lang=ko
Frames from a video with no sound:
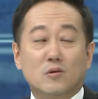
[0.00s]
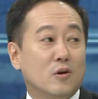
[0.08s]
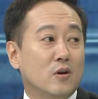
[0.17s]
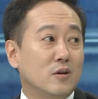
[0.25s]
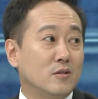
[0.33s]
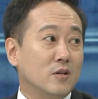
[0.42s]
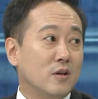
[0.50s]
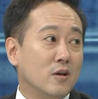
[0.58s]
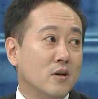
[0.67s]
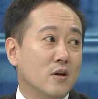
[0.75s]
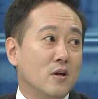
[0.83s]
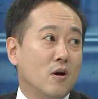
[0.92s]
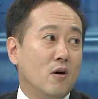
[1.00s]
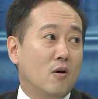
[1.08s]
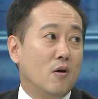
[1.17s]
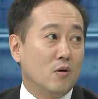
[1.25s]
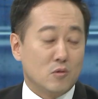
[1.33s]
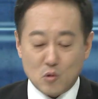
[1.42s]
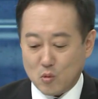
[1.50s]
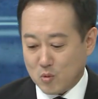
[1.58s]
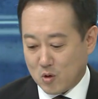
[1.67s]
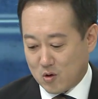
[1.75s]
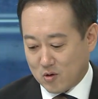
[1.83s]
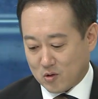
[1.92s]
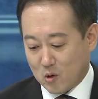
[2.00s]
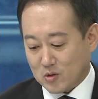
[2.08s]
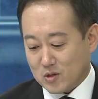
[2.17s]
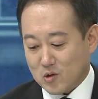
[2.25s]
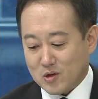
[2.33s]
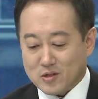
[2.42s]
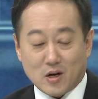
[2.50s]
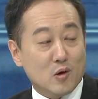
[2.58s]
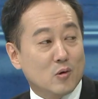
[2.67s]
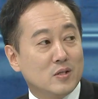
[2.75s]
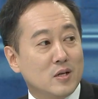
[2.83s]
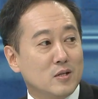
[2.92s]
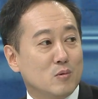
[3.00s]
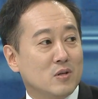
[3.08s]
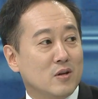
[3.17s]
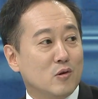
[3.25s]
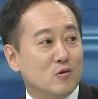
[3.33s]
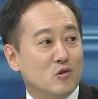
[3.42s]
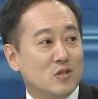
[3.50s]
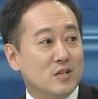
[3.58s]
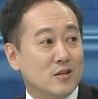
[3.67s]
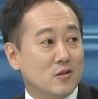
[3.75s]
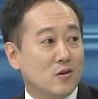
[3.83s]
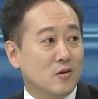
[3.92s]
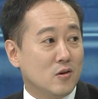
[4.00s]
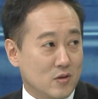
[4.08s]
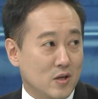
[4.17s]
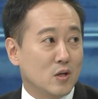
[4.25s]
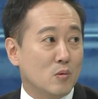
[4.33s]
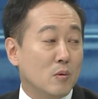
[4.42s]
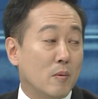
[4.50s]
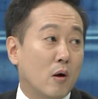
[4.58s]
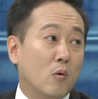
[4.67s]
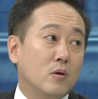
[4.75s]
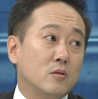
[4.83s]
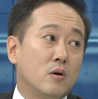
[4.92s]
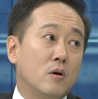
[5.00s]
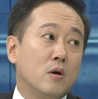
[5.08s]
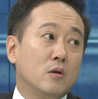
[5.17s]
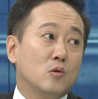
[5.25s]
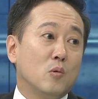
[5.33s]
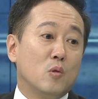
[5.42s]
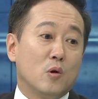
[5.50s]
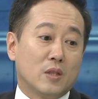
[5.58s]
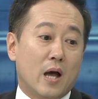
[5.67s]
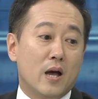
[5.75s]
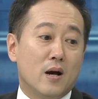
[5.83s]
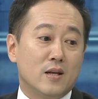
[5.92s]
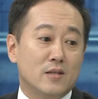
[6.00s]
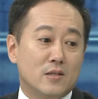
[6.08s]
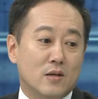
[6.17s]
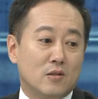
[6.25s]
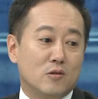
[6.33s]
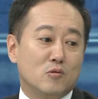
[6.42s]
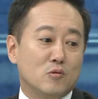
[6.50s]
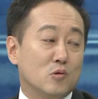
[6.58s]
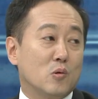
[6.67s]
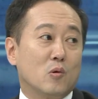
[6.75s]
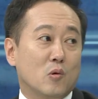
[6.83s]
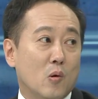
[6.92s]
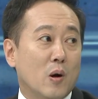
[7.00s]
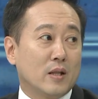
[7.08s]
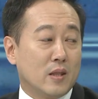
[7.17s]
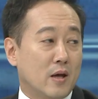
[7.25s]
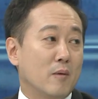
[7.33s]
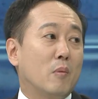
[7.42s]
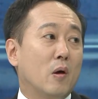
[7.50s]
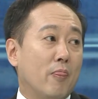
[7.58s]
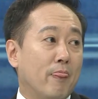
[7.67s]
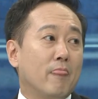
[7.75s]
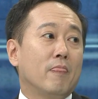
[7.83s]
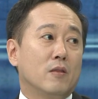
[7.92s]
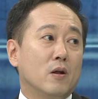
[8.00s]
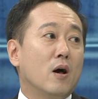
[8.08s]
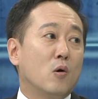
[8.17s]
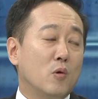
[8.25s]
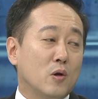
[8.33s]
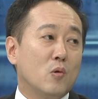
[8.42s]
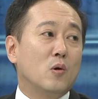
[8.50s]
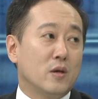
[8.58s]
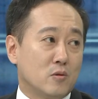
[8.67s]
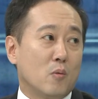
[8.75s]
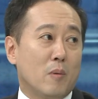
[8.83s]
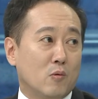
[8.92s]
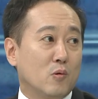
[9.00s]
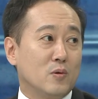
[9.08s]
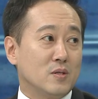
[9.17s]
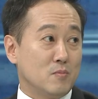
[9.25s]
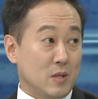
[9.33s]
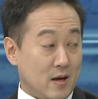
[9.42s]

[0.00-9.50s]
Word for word: 저희가 이제 어, 조금 더 경제적인 자유를 찾아보자 이런 취지에서 음. 예, 이름을 바꿔서 좀 더 다양한 인사이트를 주는 쪽으로 확대 개편 하고 있고 계속 바꾸고 있습니다.